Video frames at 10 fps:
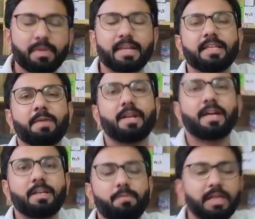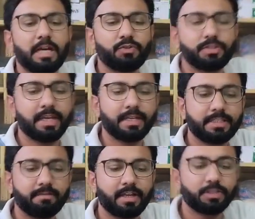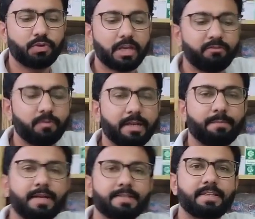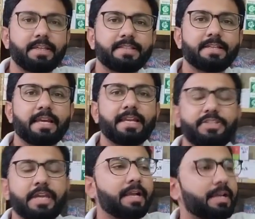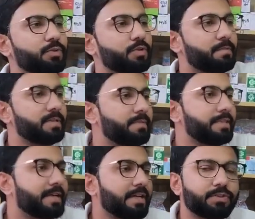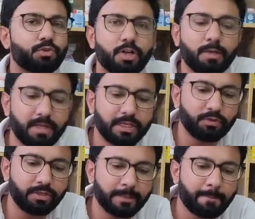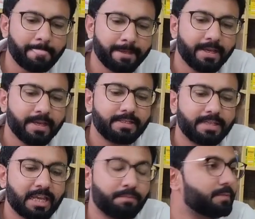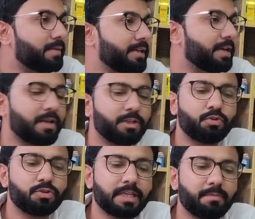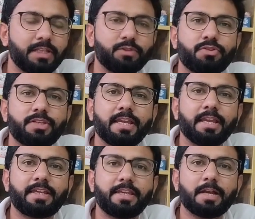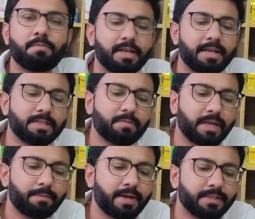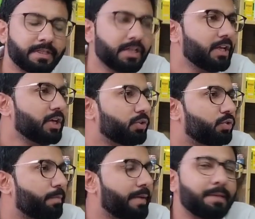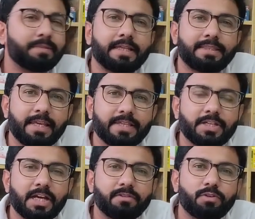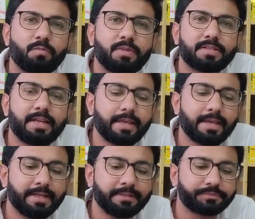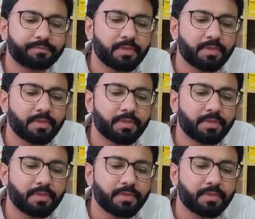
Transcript: मेरा नाम है डॉक्टर बिलाल हुसैन इस वक्त जो है हमारे पास केस आया है जैक का जो आपने अभी देखा जिसको ड्रिप लगी हुई है जी अहमद भाई हैं हमारे दोस्त हैं बड़ी दूर से आए हैं खिका बंगला से हमारे पास तो पहले बताते हैं कि इस जानवर को मसला क्या है